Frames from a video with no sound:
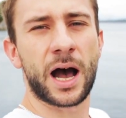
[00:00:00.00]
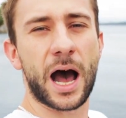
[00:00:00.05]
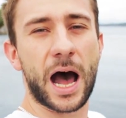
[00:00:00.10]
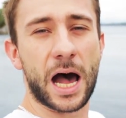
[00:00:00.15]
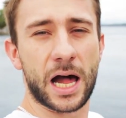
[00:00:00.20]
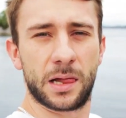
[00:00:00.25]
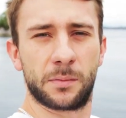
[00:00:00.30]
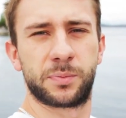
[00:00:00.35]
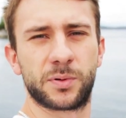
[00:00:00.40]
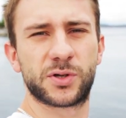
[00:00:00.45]

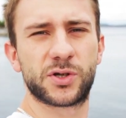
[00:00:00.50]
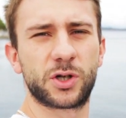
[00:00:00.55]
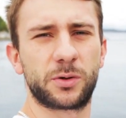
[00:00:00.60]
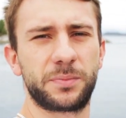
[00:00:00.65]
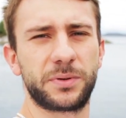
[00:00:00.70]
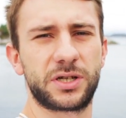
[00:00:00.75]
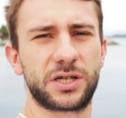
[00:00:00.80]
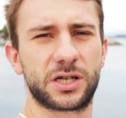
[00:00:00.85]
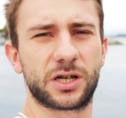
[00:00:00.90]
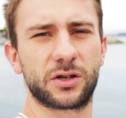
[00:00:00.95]
albo
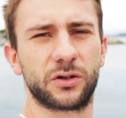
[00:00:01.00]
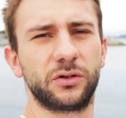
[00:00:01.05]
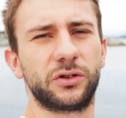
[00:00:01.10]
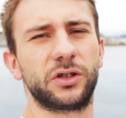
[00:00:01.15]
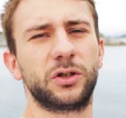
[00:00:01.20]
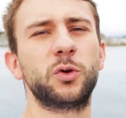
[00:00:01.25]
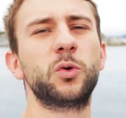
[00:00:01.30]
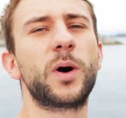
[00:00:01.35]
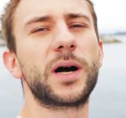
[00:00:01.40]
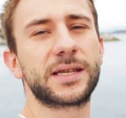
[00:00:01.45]
zrobić
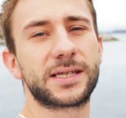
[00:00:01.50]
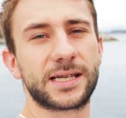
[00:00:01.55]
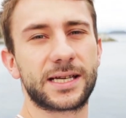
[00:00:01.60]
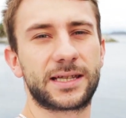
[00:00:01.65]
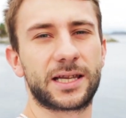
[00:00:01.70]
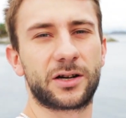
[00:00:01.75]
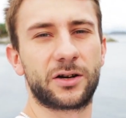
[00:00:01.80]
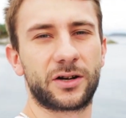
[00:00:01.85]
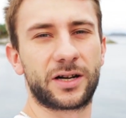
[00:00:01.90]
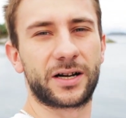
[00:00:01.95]
kontynuację
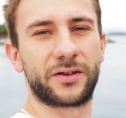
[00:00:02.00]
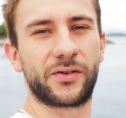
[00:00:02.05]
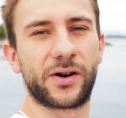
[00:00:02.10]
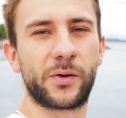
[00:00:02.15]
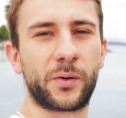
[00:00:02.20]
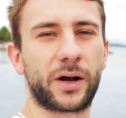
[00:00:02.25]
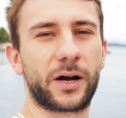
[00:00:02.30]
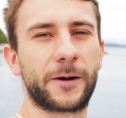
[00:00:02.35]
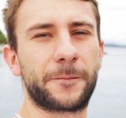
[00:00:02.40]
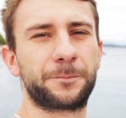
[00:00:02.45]
tego
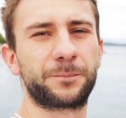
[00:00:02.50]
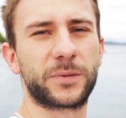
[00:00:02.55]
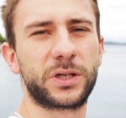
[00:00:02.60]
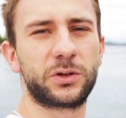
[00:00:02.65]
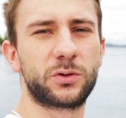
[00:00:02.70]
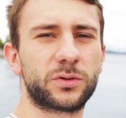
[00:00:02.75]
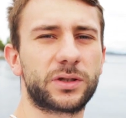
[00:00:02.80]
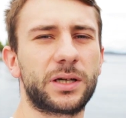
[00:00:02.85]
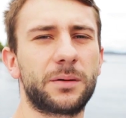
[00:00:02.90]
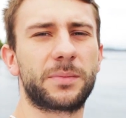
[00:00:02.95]
kawałka.
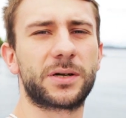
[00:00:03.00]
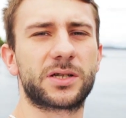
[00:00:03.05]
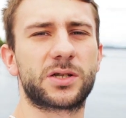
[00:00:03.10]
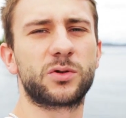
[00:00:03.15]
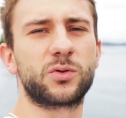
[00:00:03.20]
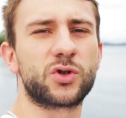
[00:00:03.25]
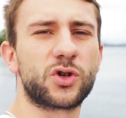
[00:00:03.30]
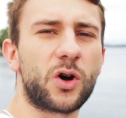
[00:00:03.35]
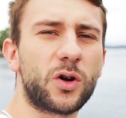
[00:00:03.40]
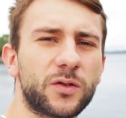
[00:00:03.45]
I tutaj
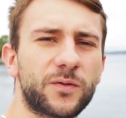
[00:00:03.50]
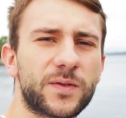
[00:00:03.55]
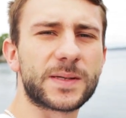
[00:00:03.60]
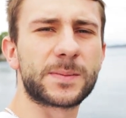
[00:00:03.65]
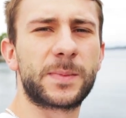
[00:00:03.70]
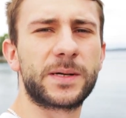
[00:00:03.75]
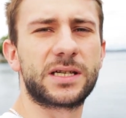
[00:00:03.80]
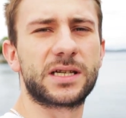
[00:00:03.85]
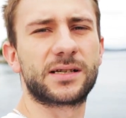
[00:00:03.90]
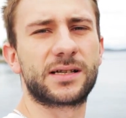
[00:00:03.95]
bardzo dużo od Was
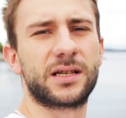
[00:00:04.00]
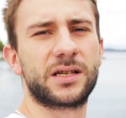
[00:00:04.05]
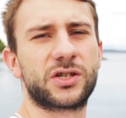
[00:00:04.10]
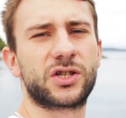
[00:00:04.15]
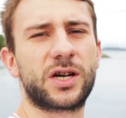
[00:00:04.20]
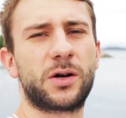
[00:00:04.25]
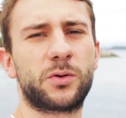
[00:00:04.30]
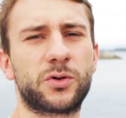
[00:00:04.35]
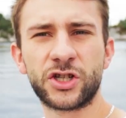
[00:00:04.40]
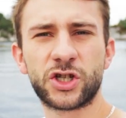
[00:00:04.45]
będzie
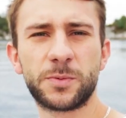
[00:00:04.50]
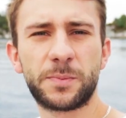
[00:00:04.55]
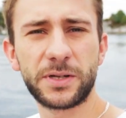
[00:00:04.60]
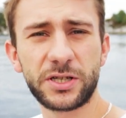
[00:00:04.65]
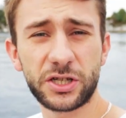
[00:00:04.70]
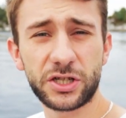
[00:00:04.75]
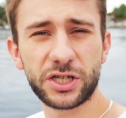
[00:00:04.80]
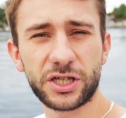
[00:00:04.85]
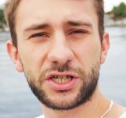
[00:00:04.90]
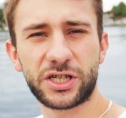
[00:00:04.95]
zależało. Czy
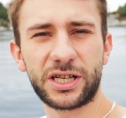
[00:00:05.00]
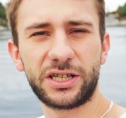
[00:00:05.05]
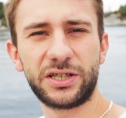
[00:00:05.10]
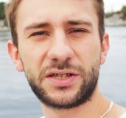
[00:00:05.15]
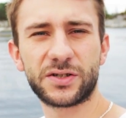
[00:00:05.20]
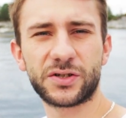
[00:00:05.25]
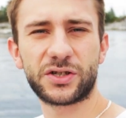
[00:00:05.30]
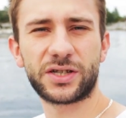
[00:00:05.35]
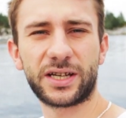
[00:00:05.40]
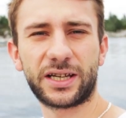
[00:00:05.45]
będziecie chcieli
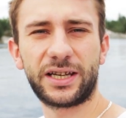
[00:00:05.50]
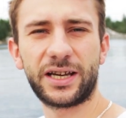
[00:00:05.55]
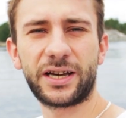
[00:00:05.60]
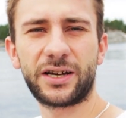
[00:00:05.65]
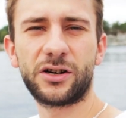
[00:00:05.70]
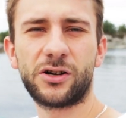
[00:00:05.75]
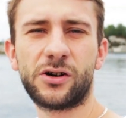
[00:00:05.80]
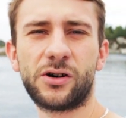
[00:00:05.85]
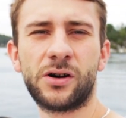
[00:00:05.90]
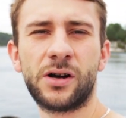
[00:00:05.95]
coś
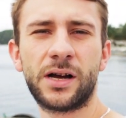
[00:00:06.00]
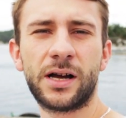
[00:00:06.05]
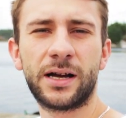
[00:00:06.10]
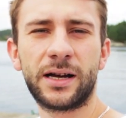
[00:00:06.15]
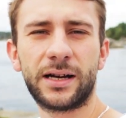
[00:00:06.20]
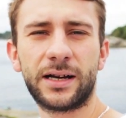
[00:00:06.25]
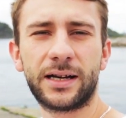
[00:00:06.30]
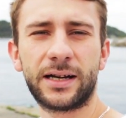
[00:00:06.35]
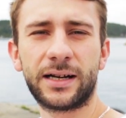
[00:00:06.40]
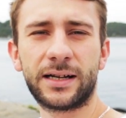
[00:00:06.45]
takiego,
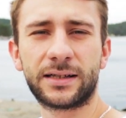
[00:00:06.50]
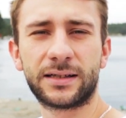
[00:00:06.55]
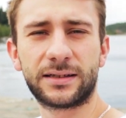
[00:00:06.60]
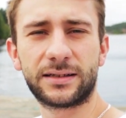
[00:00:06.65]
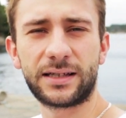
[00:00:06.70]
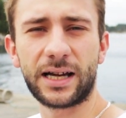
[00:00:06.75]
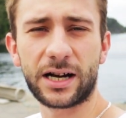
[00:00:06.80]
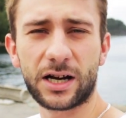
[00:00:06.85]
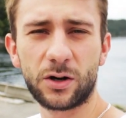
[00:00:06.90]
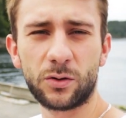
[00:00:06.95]
e,
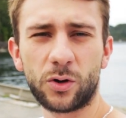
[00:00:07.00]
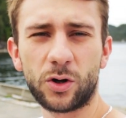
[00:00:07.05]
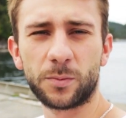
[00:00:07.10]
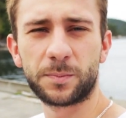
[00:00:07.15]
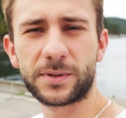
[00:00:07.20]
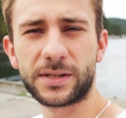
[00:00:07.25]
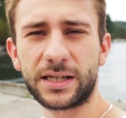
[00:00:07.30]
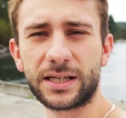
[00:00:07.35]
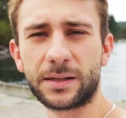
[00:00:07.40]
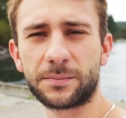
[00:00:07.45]
taką
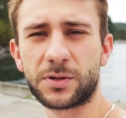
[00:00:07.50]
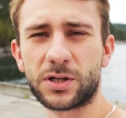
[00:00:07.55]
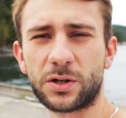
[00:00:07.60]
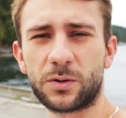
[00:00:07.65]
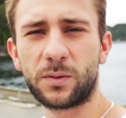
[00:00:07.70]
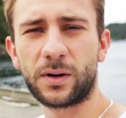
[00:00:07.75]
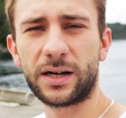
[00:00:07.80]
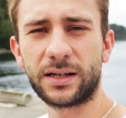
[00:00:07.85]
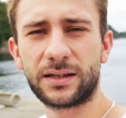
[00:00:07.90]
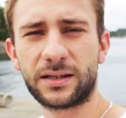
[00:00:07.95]
opcję na
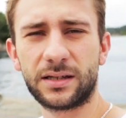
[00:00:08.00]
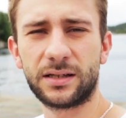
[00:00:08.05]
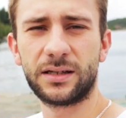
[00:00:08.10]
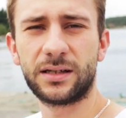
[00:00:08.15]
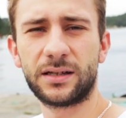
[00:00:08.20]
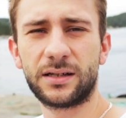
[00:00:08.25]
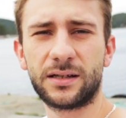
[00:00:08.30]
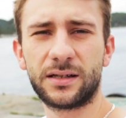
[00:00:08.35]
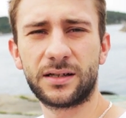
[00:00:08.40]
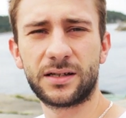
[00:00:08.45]
przykład,
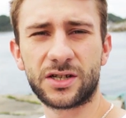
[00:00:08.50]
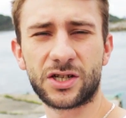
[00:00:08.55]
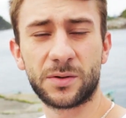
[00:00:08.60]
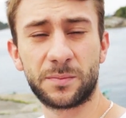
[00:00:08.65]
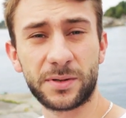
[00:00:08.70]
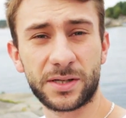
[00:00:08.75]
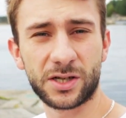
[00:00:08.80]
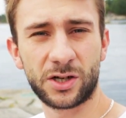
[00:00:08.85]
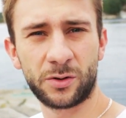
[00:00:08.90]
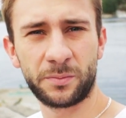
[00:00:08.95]
e,
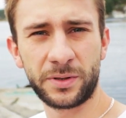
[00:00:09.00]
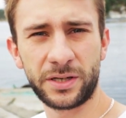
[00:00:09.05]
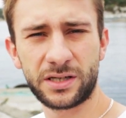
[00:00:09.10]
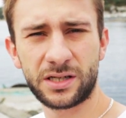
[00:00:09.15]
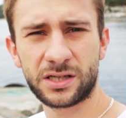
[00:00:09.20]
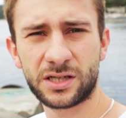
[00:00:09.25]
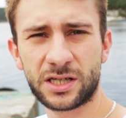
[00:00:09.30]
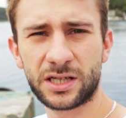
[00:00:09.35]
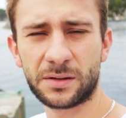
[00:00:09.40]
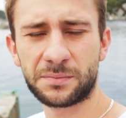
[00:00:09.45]
żeby
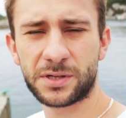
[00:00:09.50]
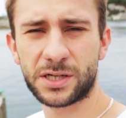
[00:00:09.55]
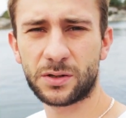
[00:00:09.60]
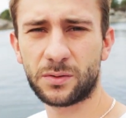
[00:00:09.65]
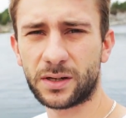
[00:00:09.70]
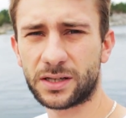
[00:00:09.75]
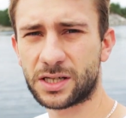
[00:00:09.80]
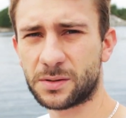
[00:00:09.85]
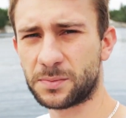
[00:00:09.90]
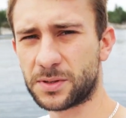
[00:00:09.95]
zrobić, czy na
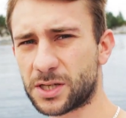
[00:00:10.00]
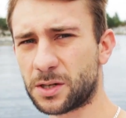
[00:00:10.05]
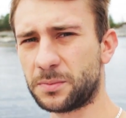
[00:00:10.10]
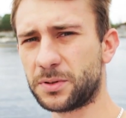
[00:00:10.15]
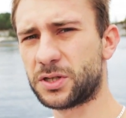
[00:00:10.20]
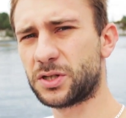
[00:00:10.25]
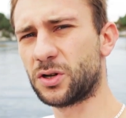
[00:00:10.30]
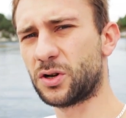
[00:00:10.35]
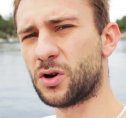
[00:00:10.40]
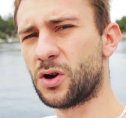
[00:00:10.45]
przykład, żeby
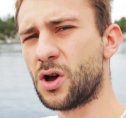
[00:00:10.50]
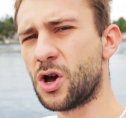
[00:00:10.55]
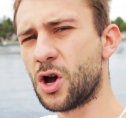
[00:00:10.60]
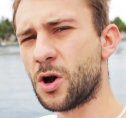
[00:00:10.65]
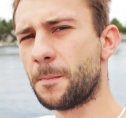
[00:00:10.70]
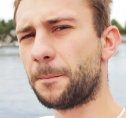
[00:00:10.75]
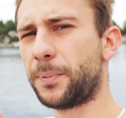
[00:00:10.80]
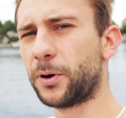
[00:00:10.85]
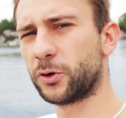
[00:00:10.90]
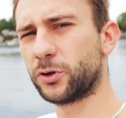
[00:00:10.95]
zrobić to
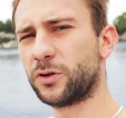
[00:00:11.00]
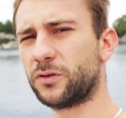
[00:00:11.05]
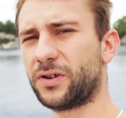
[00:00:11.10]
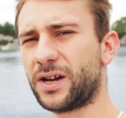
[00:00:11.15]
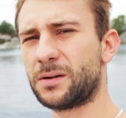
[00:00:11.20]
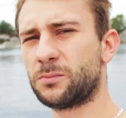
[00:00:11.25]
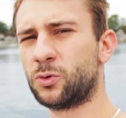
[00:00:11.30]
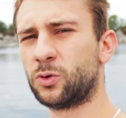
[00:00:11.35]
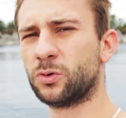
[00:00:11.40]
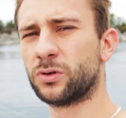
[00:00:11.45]
po
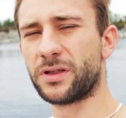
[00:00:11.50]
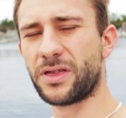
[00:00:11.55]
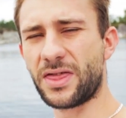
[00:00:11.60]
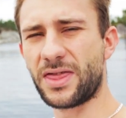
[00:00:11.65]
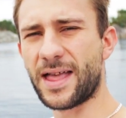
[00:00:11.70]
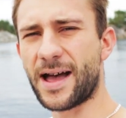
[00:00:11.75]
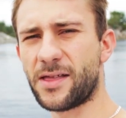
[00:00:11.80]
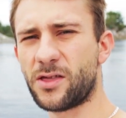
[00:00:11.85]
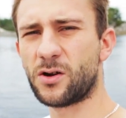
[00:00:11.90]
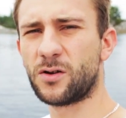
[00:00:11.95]
nowemu,
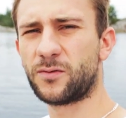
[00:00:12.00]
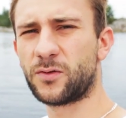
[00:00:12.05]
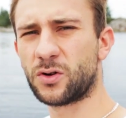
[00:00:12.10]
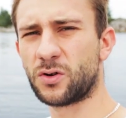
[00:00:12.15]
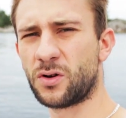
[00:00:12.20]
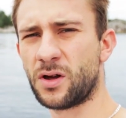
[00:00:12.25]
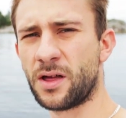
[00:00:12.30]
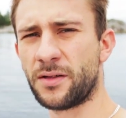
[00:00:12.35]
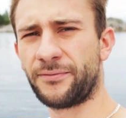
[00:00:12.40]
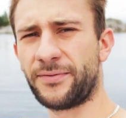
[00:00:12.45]
na
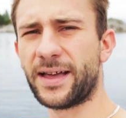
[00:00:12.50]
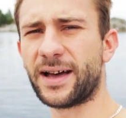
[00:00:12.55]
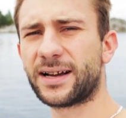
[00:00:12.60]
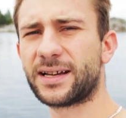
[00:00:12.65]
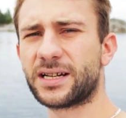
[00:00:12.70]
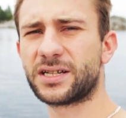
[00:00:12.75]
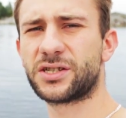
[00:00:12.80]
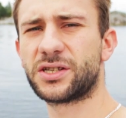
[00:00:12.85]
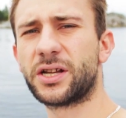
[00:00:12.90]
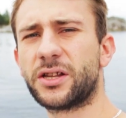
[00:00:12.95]
nowo,
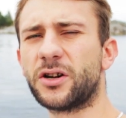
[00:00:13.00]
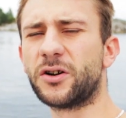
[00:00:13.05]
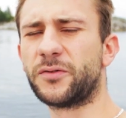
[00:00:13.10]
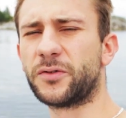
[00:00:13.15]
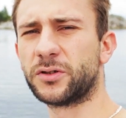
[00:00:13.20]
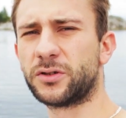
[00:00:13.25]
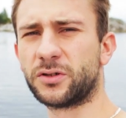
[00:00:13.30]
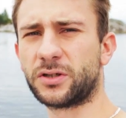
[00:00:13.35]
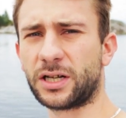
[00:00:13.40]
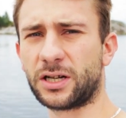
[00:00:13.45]
nagrać na
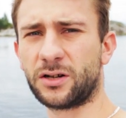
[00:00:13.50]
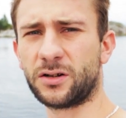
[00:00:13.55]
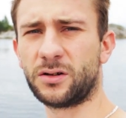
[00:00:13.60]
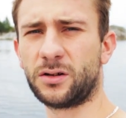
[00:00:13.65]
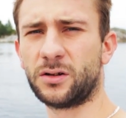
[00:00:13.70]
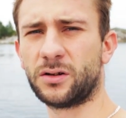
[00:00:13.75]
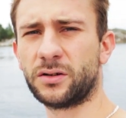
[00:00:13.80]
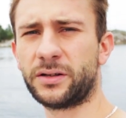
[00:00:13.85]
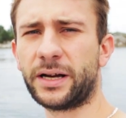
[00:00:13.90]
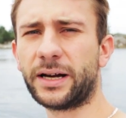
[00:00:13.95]
nowo, do
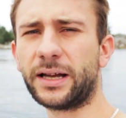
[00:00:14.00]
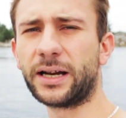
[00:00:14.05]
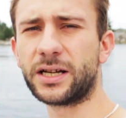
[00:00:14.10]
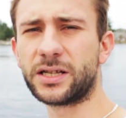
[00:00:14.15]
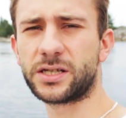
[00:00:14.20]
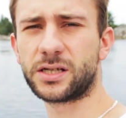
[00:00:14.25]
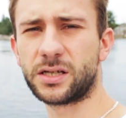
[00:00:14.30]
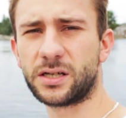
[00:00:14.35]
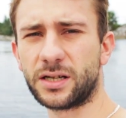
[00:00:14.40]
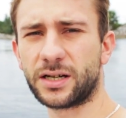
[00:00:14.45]
tego
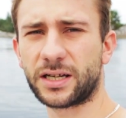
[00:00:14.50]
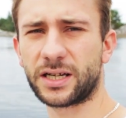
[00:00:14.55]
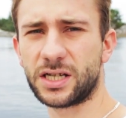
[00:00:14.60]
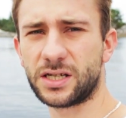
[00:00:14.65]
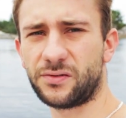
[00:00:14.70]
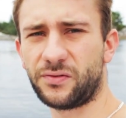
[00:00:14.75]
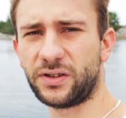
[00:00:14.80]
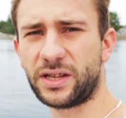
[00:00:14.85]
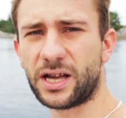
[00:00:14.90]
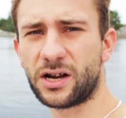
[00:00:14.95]
nagrać
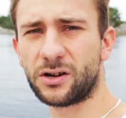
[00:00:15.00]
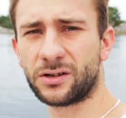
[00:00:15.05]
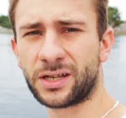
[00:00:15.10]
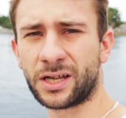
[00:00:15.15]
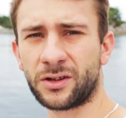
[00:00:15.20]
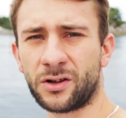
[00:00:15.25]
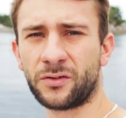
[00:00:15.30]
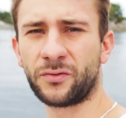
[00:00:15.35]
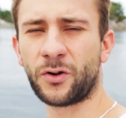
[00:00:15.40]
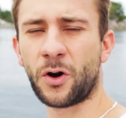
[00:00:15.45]
jakieś wideo
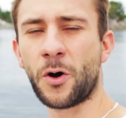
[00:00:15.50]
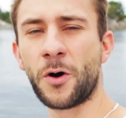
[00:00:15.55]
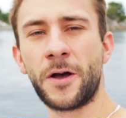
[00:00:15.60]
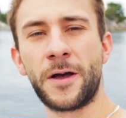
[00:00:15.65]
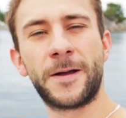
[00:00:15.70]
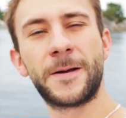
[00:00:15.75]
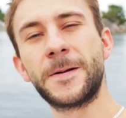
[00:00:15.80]
na nowo.